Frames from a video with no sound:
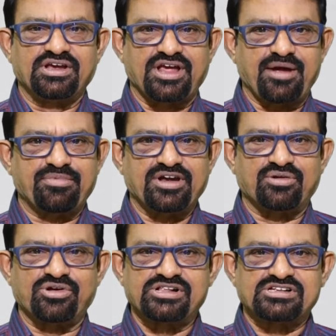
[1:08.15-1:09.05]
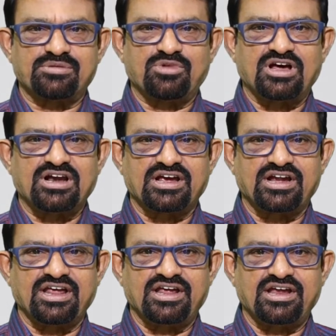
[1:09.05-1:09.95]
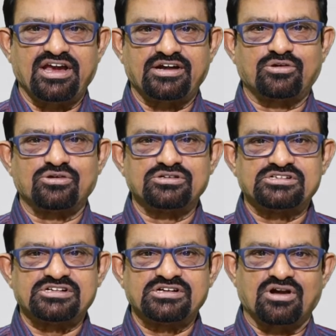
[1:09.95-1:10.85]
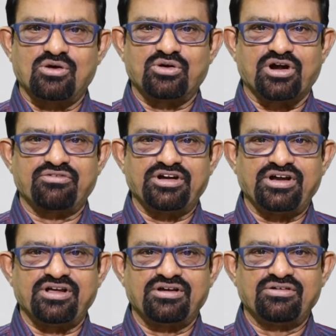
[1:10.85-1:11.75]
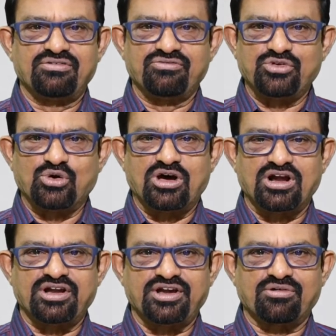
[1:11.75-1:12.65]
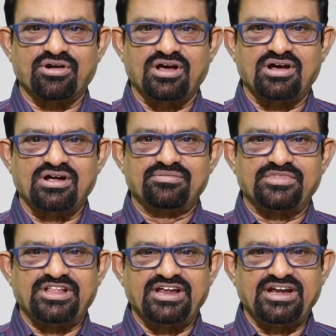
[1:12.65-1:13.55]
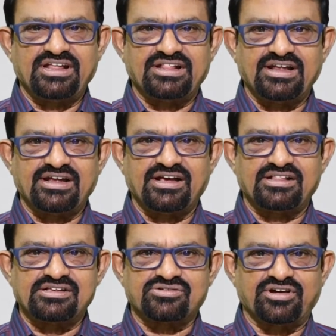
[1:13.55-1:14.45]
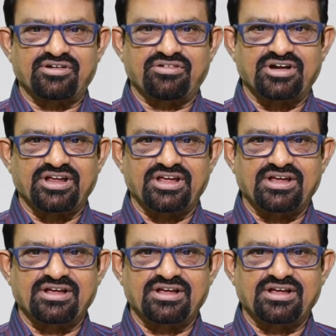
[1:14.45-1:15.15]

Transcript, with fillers: కెప్టెన్ రోహిత్ శర్మ అలాగనే హెడ్ కోచ్ రాహుల్ ద్రావిడ్ వ్యూహాలన్నీ కూడా దేన్ని తేలిగ్గా తీసుకునేటువంటి